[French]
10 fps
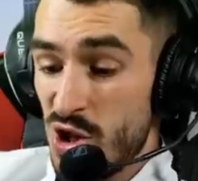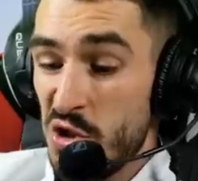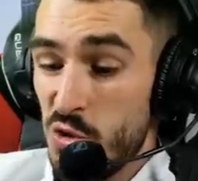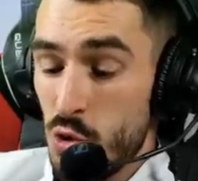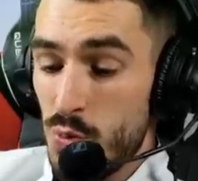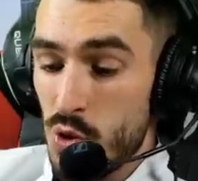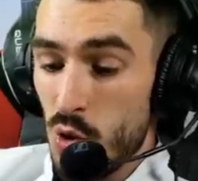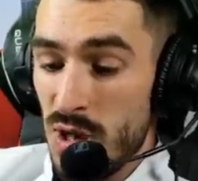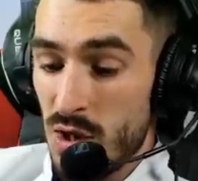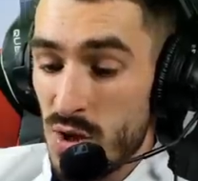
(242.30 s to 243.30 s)

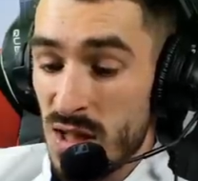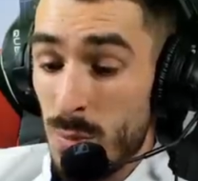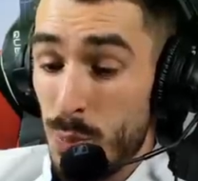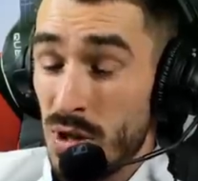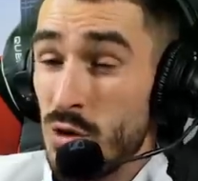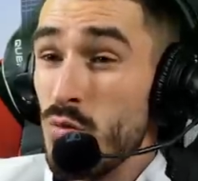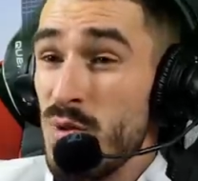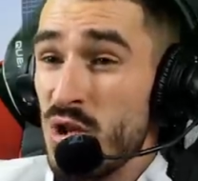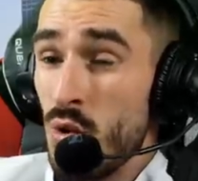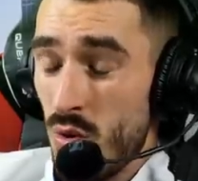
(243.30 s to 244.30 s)
soupçonné que c'était peut-être une
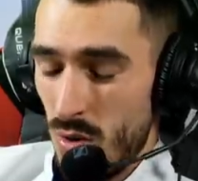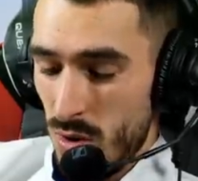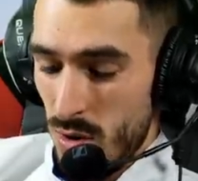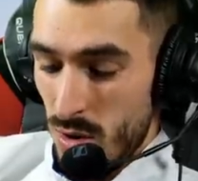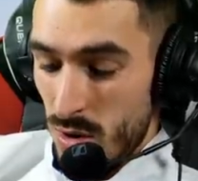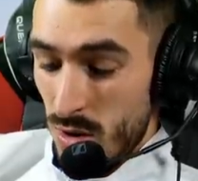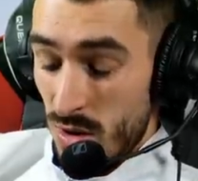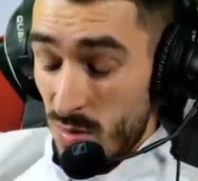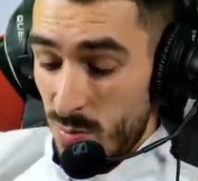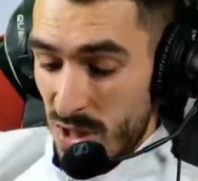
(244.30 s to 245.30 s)
misto.
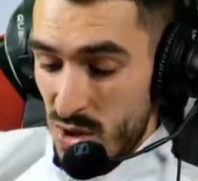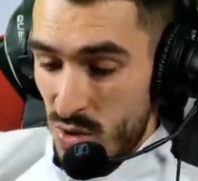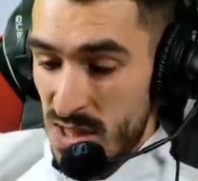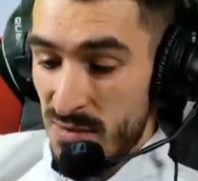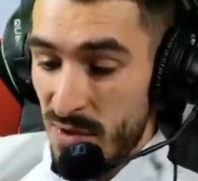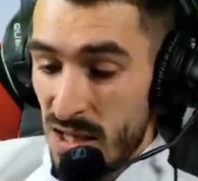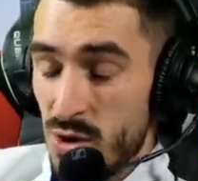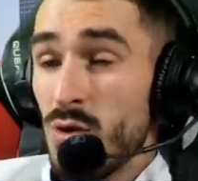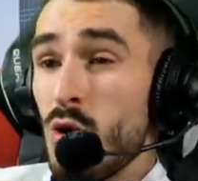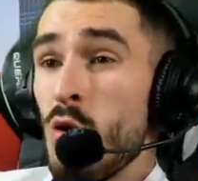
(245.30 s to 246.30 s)
Parce que c'est vrai que
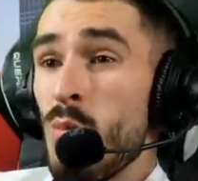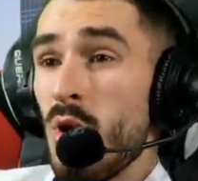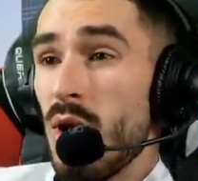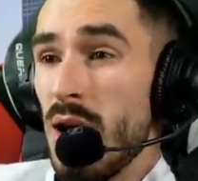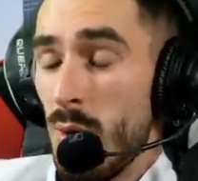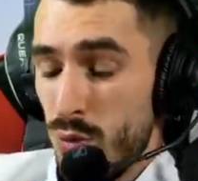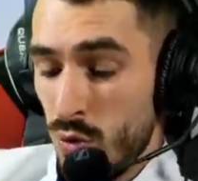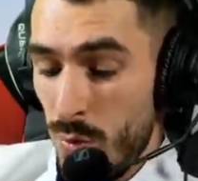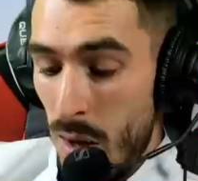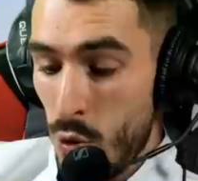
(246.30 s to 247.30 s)
comment elle a pu
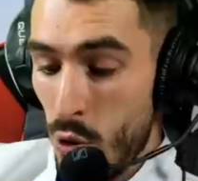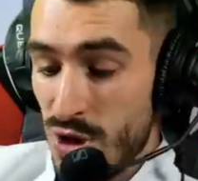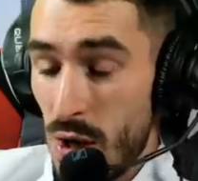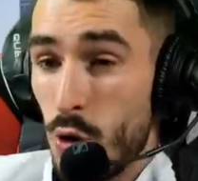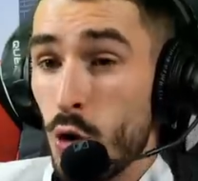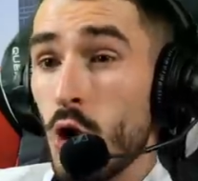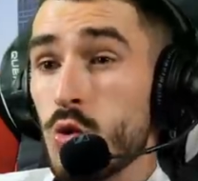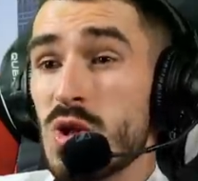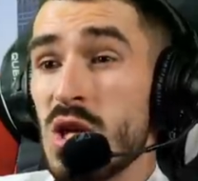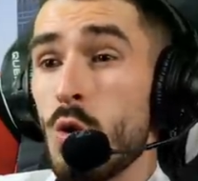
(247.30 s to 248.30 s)
tomber amoureuse alors que quand
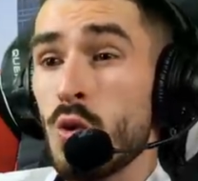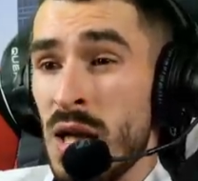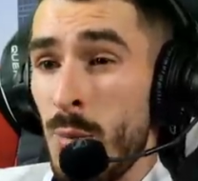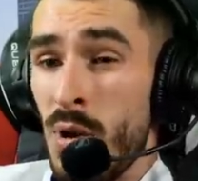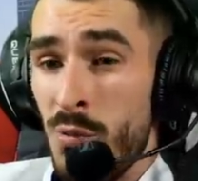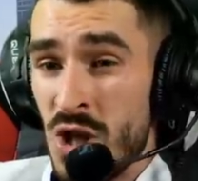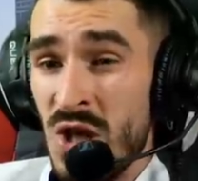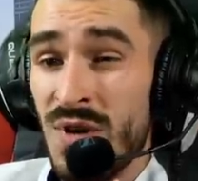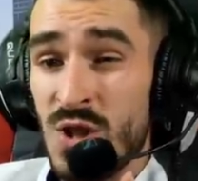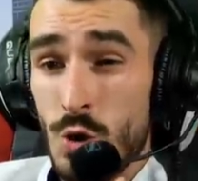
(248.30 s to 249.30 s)
on s'est rencontré la première fois
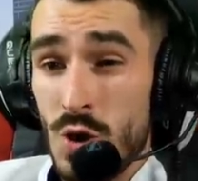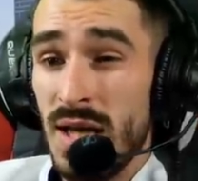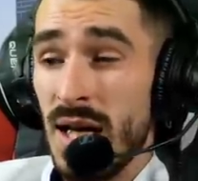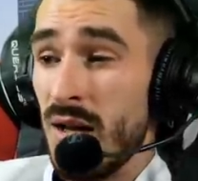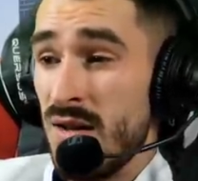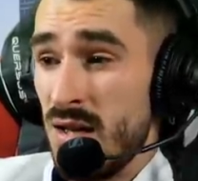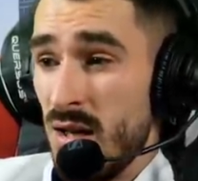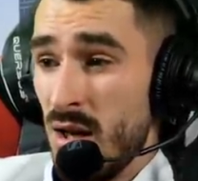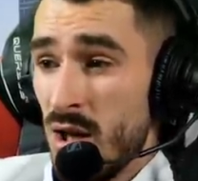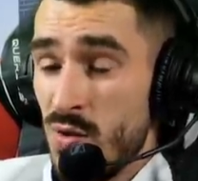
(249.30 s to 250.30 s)
j'avais ce dégradé.
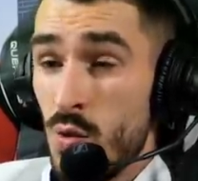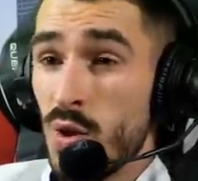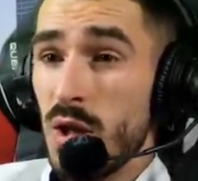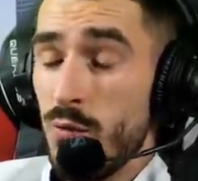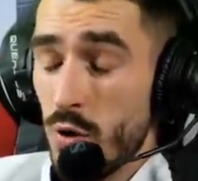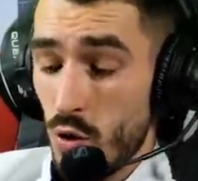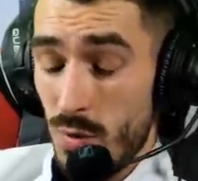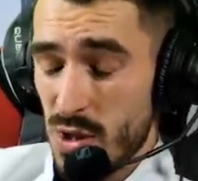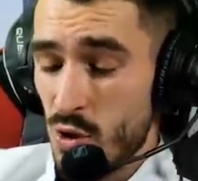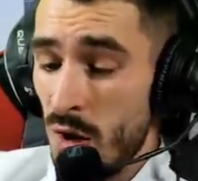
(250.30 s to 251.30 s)
Je vais vous montrer une photo
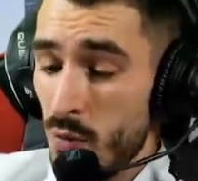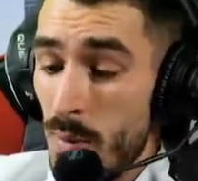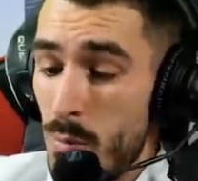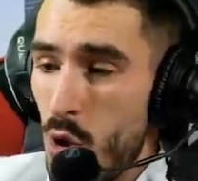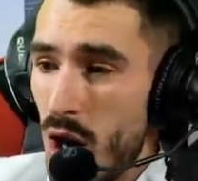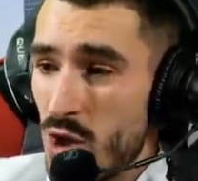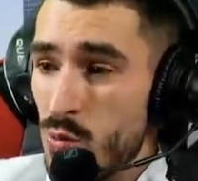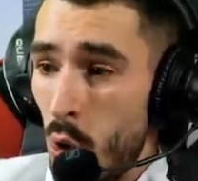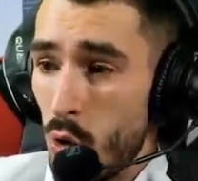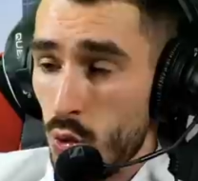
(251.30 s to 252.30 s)
parce que j'avoue même moi là je me
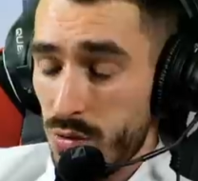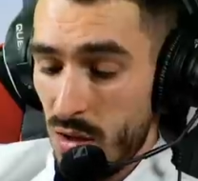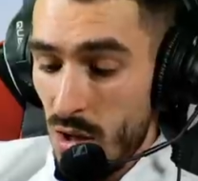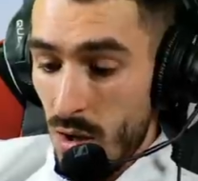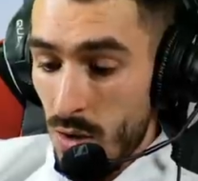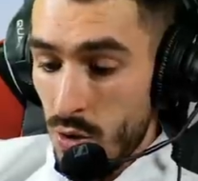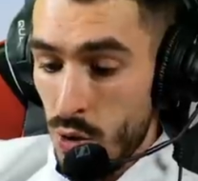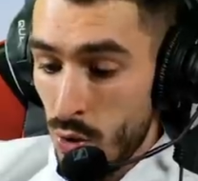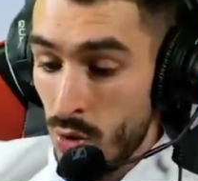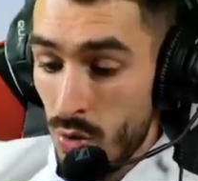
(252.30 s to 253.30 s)
rends compte
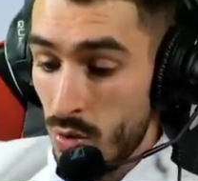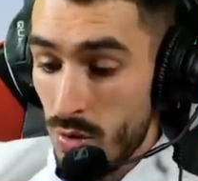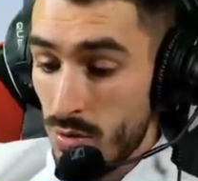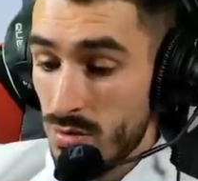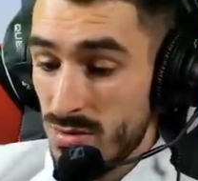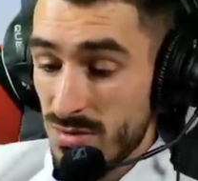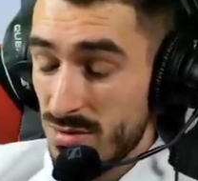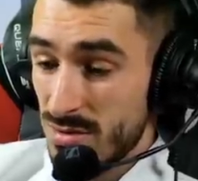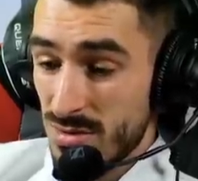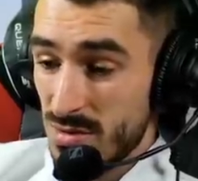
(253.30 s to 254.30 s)
que
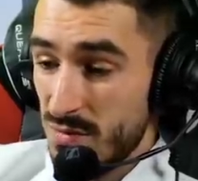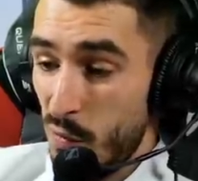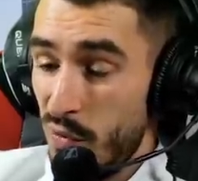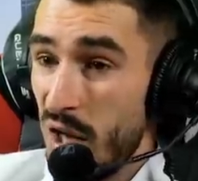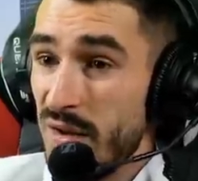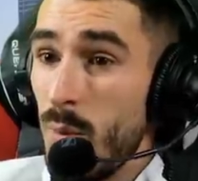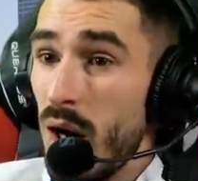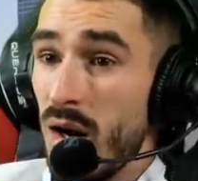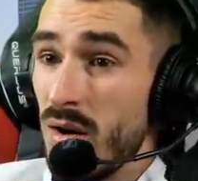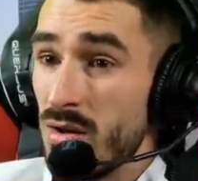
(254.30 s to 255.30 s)
faut faire un
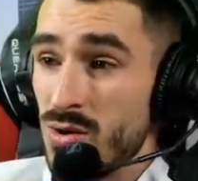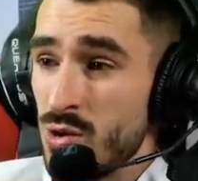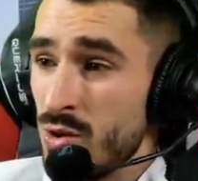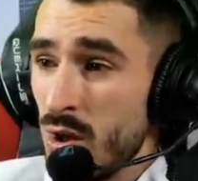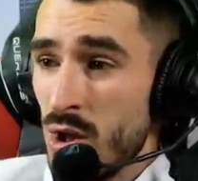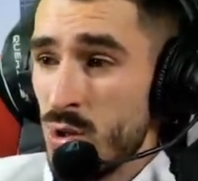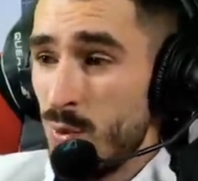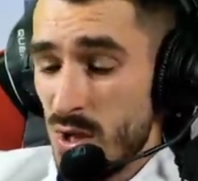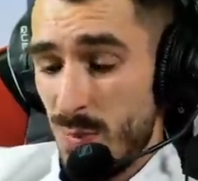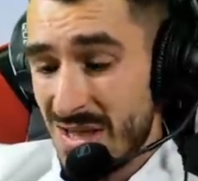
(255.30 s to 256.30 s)
débat. Euh, je,
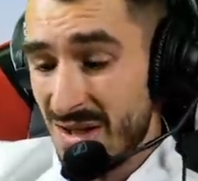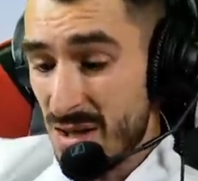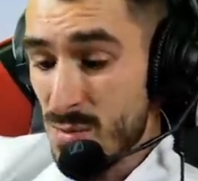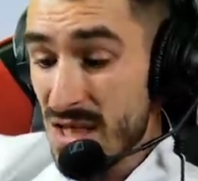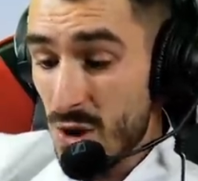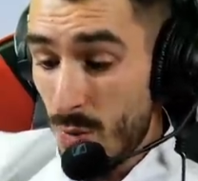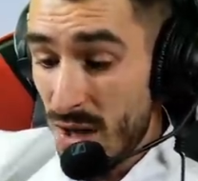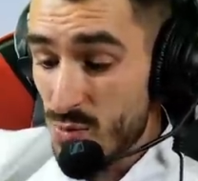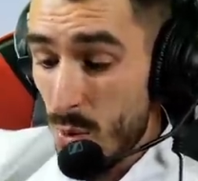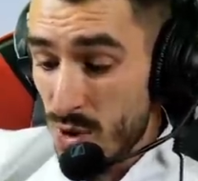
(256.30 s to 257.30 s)
pensais pas que c'était une misto, mais là
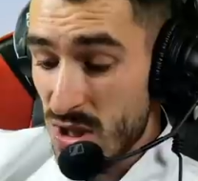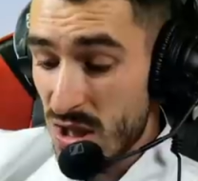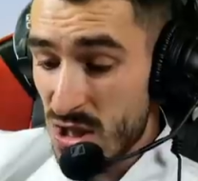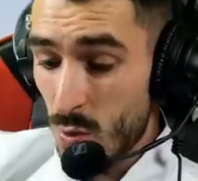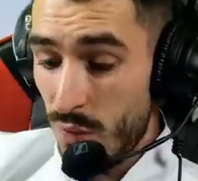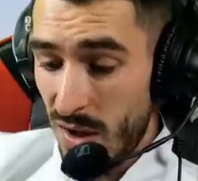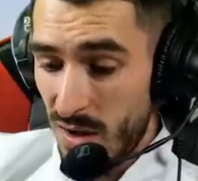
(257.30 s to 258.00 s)
je me pose des questions, frère.